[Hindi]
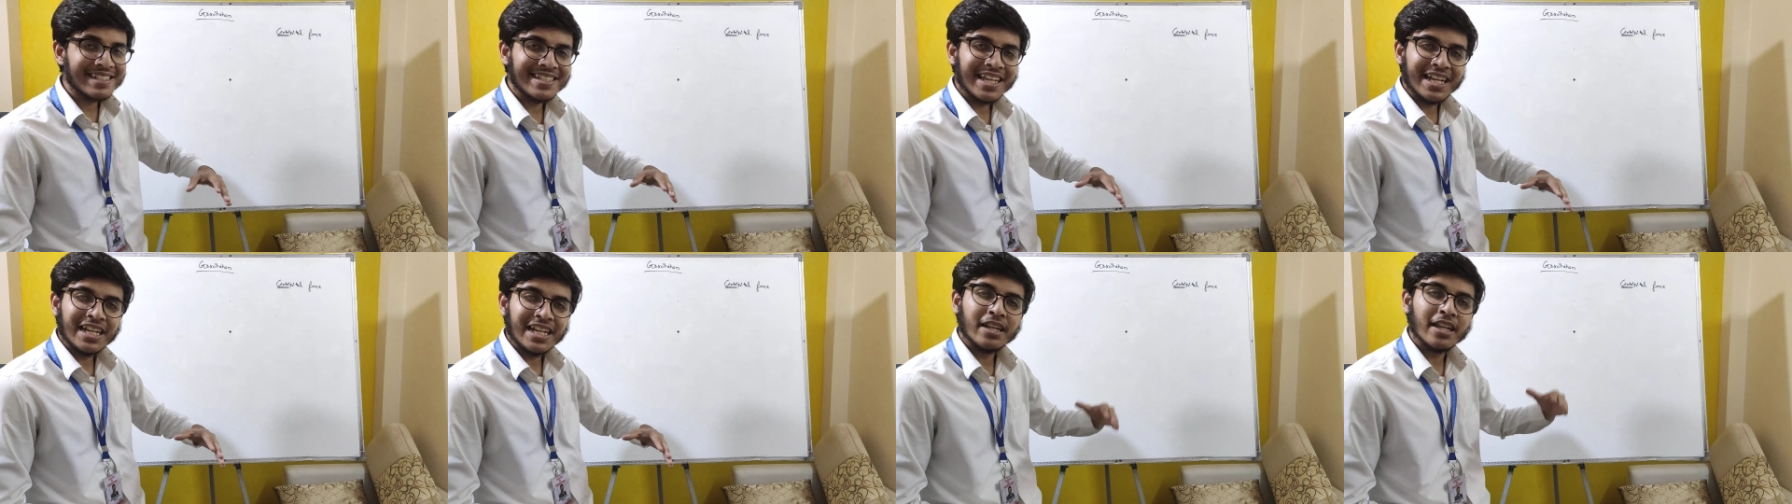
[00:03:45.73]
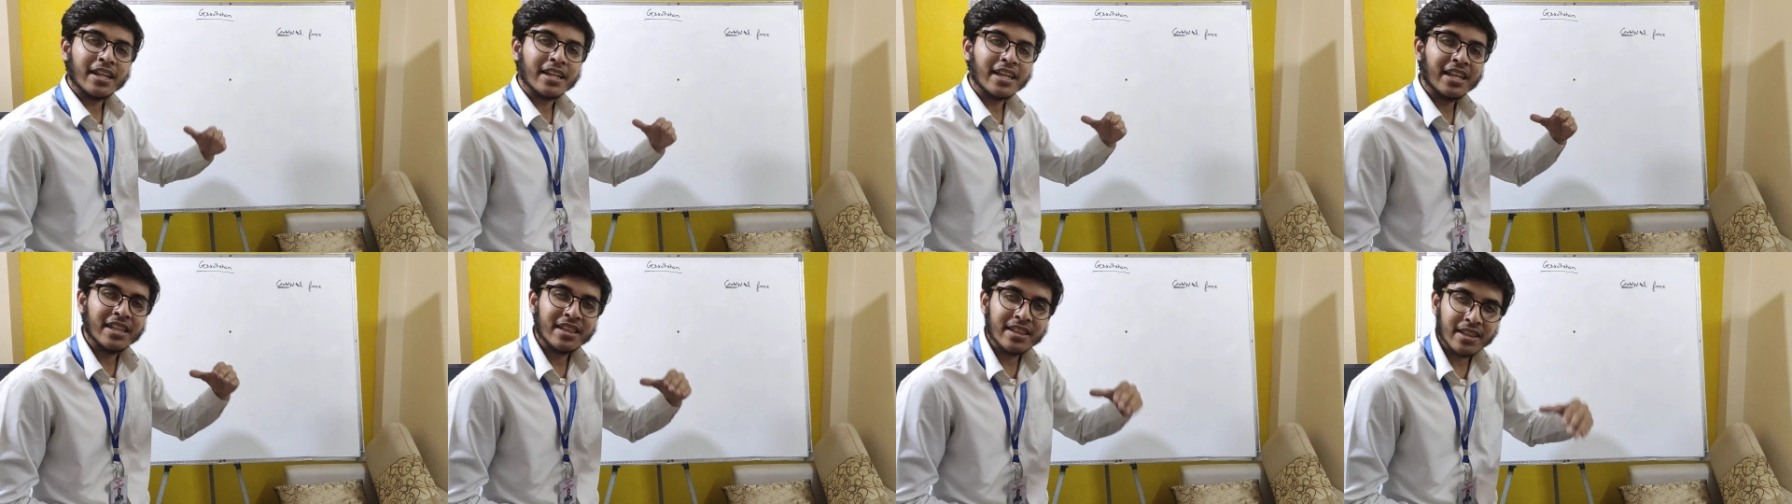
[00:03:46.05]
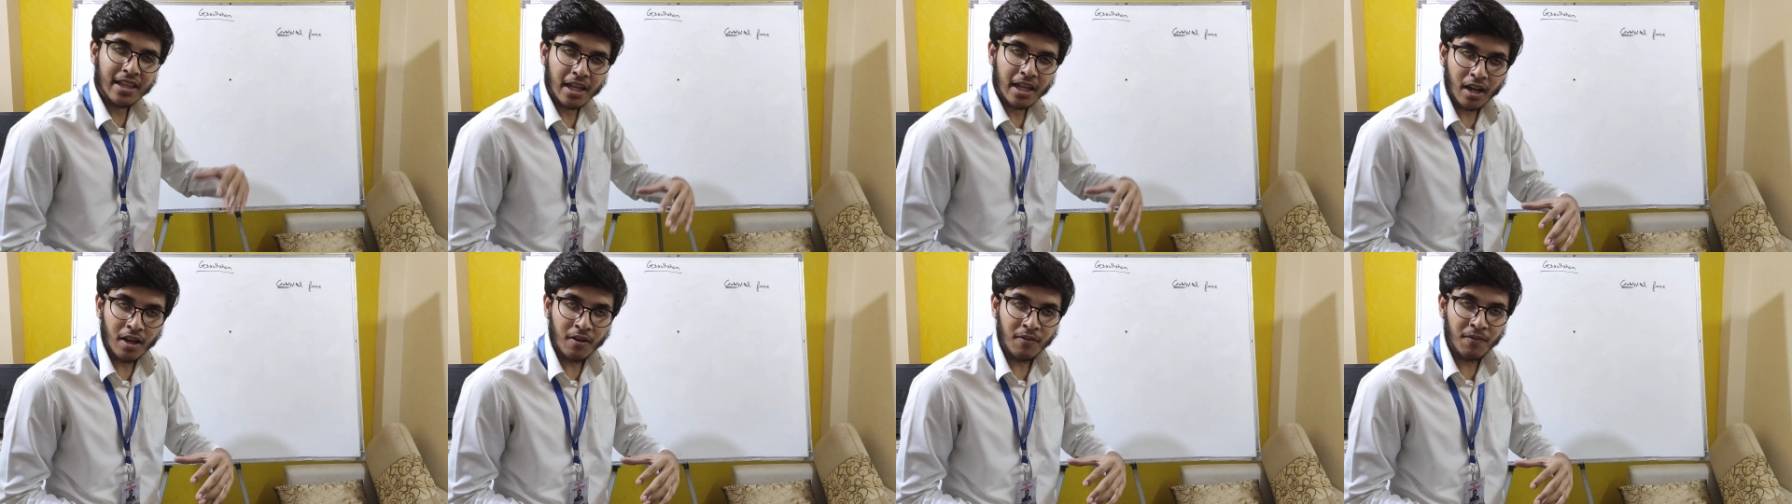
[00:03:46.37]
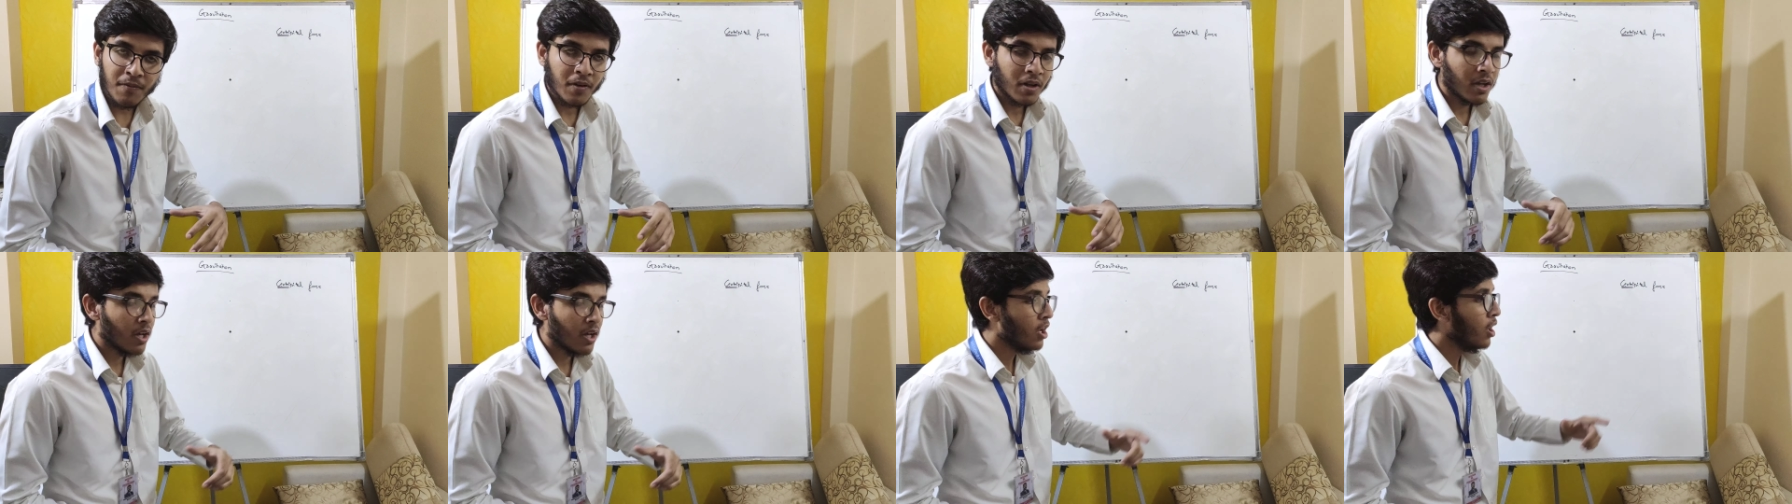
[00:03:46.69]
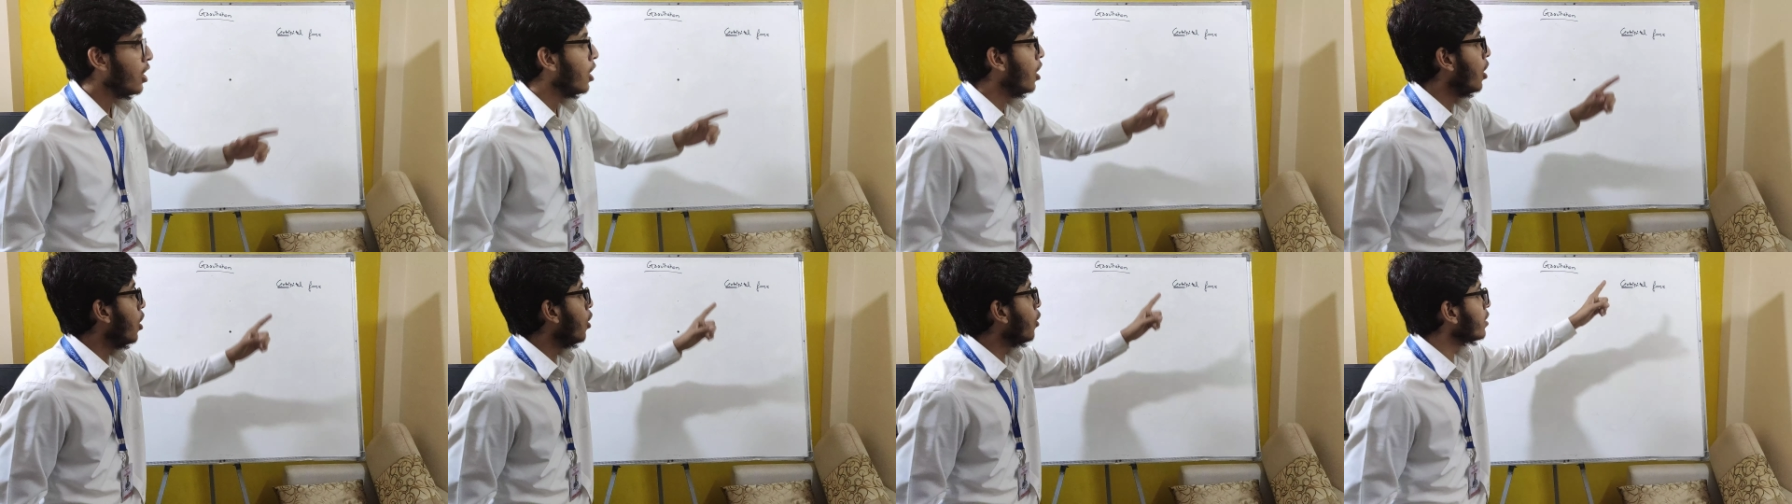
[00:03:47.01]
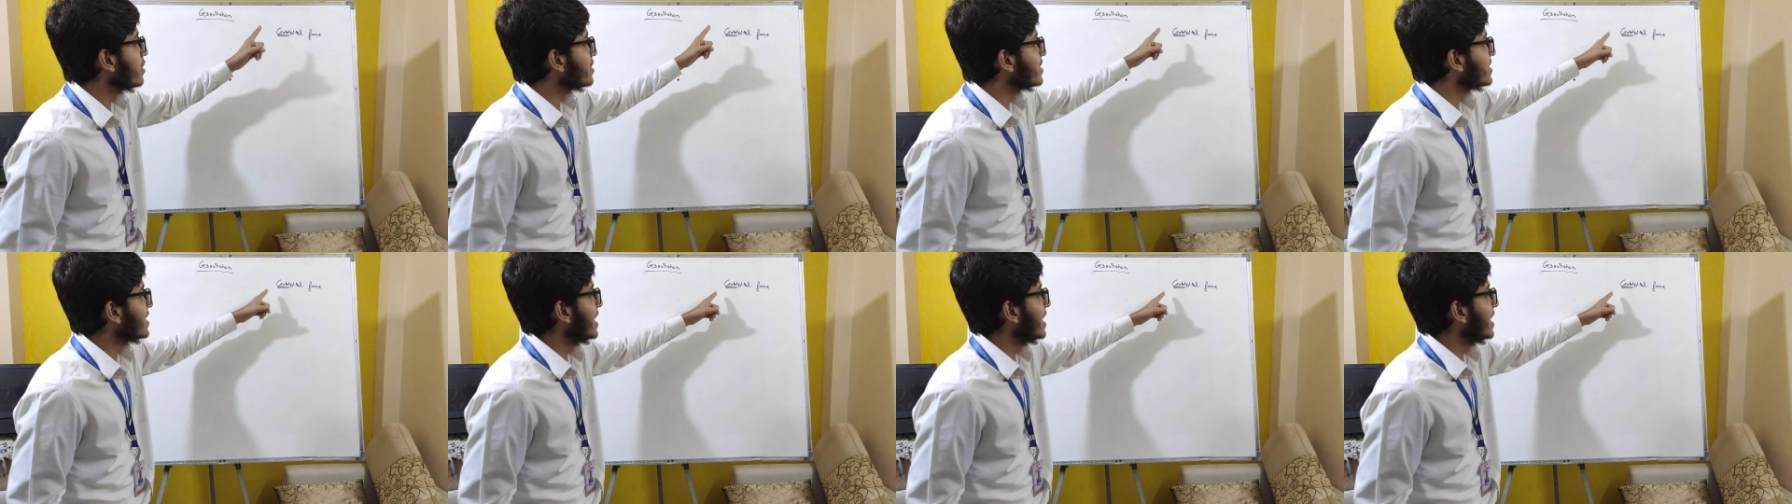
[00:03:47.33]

सेंटर की तरफ और